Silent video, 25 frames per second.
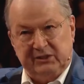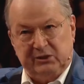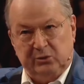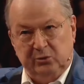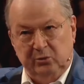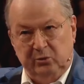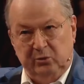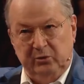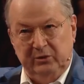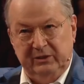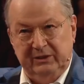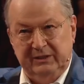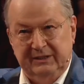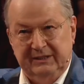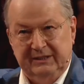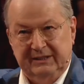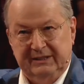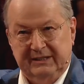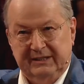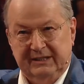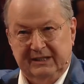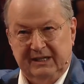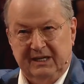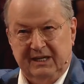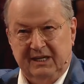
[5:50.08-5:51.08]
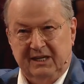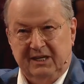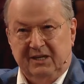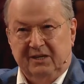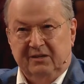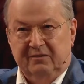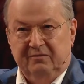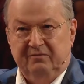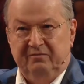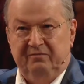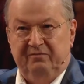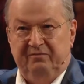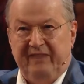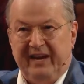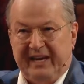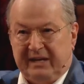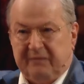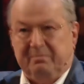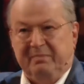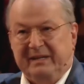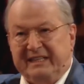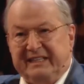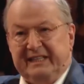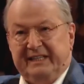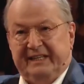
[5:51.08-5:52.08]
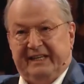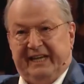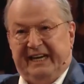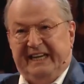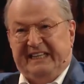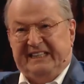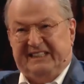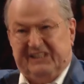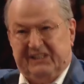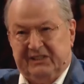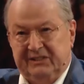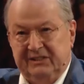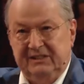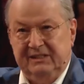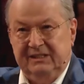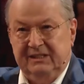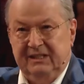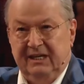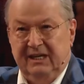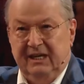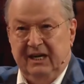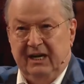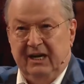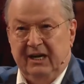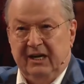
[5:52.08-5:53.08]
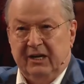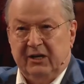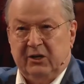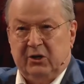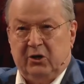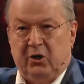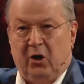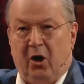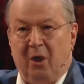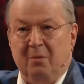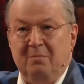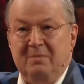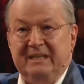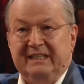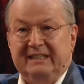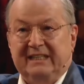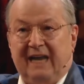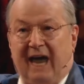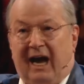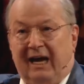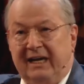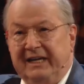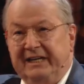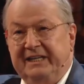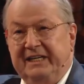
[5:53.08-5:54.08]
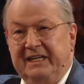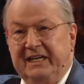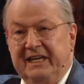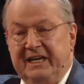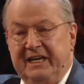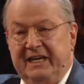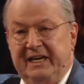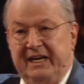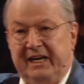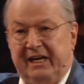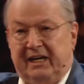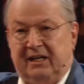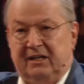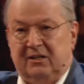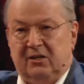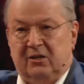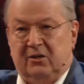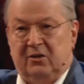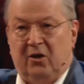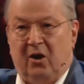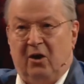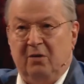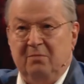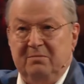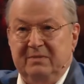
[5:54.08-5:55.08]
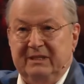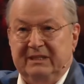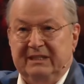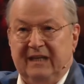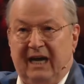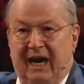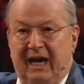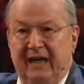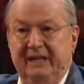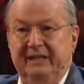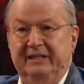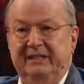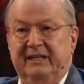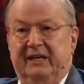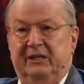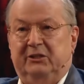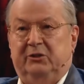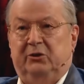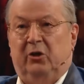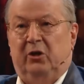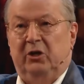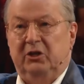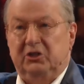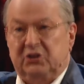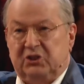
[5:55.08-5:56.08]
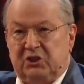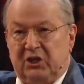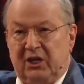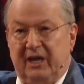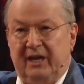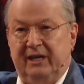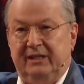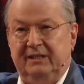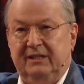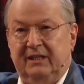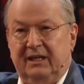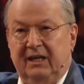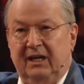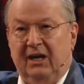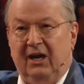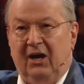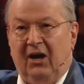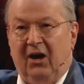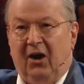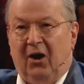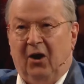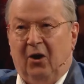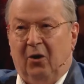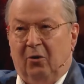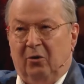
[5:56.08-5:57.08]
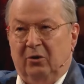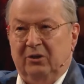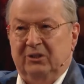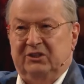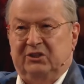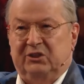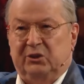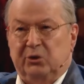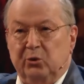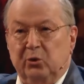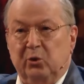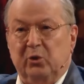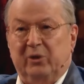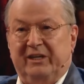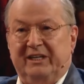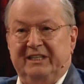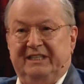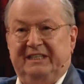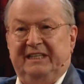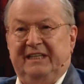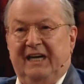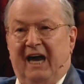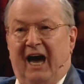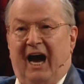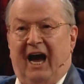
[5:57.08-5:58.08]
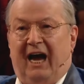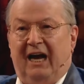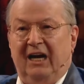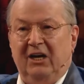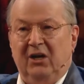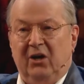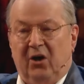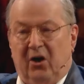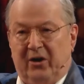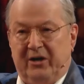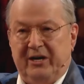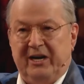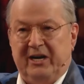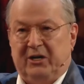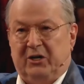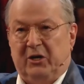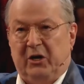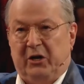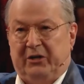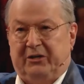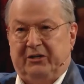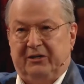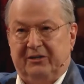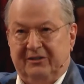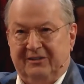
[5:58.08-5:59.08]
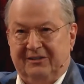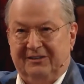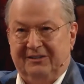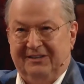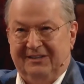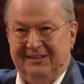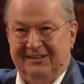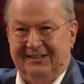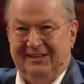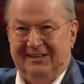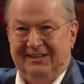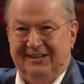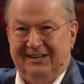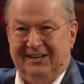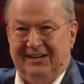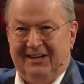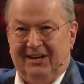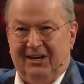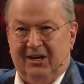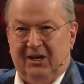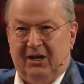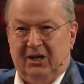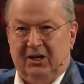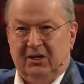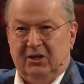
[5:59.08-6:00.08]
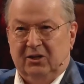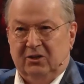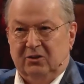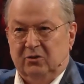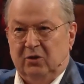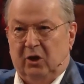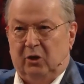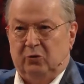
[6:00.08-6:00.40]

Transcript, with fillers: es tun, weg mit den Grenzen, kommet alle hierher, kommet alle nach Deutschland, und suchet hier alle euer Glück. Das stimmt überhaupt nicht,